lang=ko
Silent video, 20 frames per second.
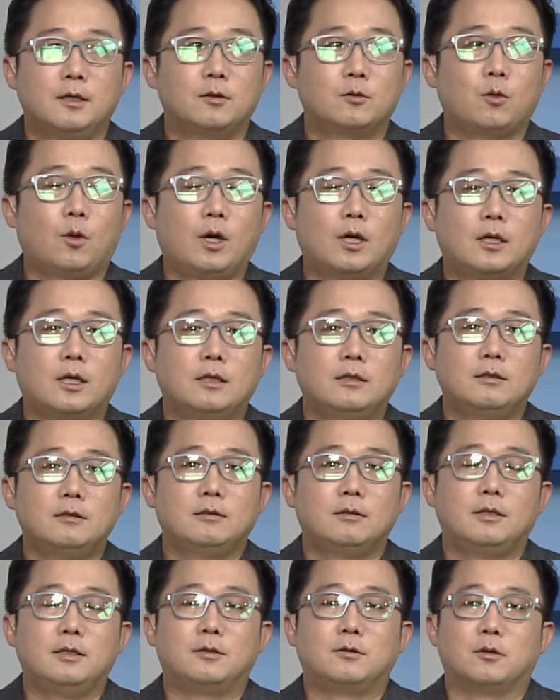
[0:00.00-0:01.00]
또
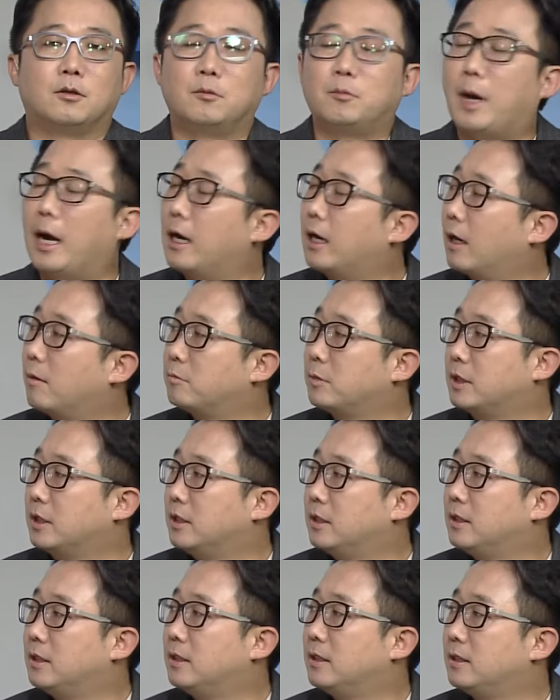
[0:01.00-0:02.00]
하나는 있죠
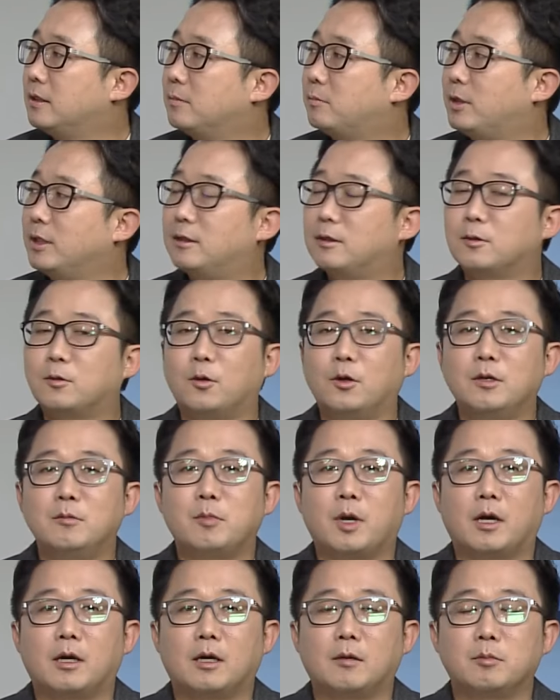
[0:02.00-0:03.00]
반감기 아, 비트코인 아,
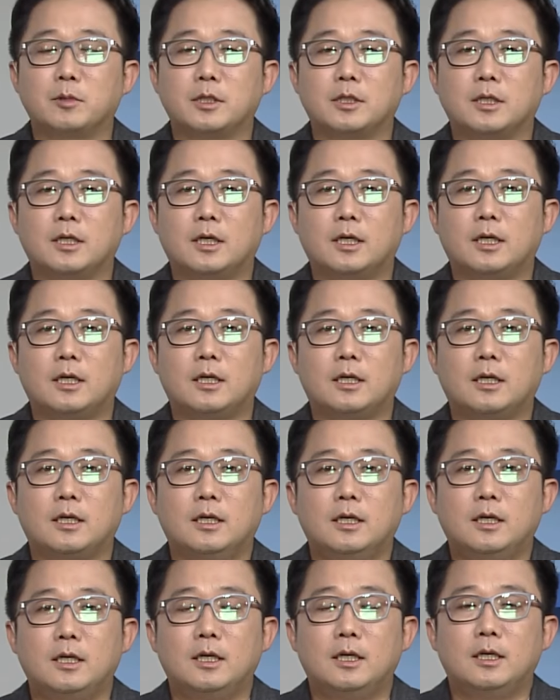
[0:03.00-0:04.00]
반감기가 맞아요.